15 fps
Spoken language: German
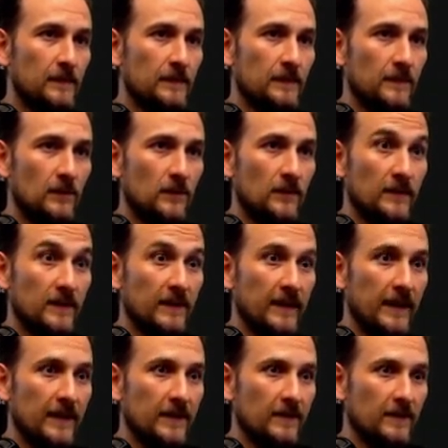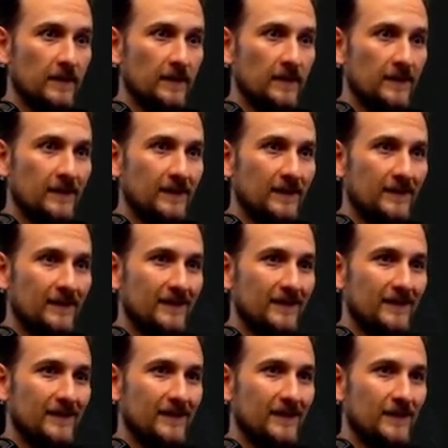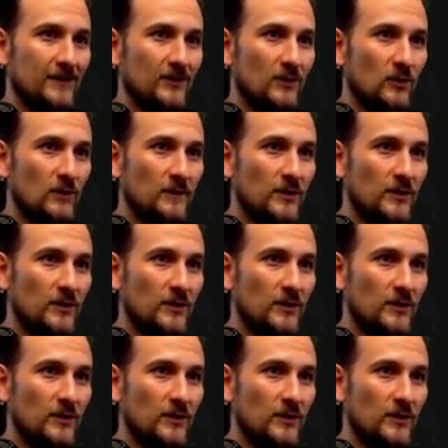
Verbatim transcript: Noch ist er dran. Schön mit,